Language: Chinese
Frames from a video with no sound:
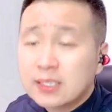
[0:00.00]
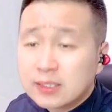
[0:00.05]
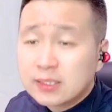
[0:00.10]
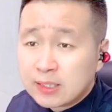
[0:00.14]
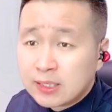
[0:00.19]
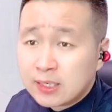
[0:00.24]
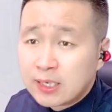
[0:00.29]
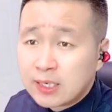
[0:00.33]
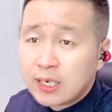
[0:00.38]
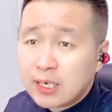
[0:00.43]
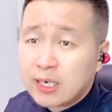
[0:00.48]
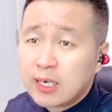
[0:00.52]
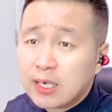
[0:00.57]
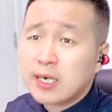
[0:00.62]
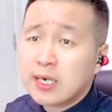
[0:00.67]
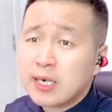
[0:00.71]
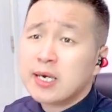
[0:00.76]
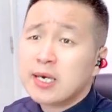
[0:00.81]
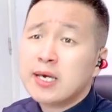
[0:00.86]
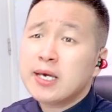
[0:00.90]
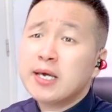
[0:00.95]

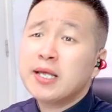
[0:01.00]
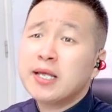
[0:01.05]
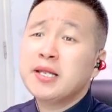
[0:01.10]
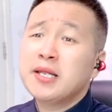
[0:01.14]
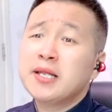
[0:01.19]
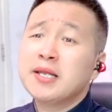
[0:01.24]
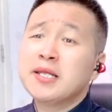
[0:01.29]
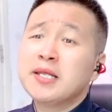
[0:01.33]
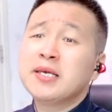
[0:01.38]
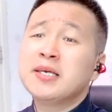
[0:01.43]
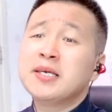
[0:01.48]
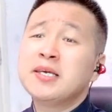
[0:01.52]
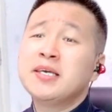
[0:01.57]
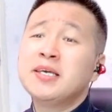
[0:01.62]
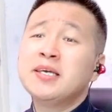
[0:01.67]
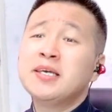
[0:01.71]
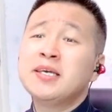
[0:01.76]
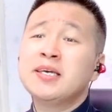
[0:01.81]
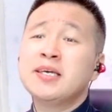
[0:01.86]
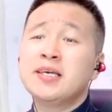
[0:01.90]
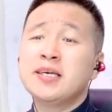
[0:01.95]
天
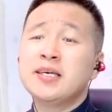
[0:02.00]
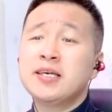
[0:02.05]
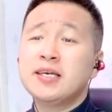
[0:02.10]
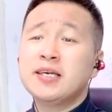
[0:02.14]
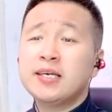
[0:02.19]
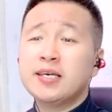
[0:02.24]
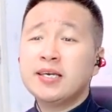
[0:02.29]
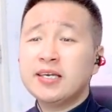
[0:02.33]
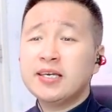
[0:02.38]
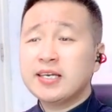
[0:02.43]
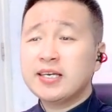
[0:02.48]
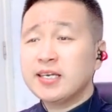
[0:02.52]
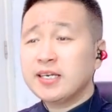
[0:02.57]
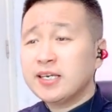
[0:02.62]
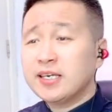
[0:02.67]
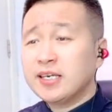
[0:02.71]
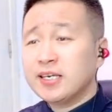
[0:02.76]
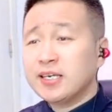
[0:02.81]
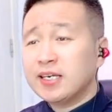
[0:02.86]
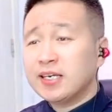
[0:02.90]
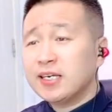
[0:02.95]

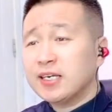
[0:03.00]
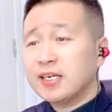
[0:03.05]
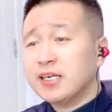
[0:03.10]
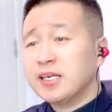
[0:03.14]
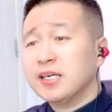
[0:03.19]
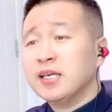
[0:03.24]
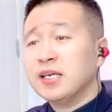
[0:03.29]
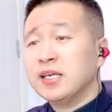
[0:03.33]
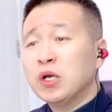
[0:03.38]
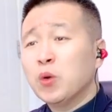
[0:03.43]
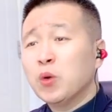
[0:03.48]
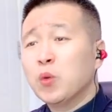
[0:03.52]
里。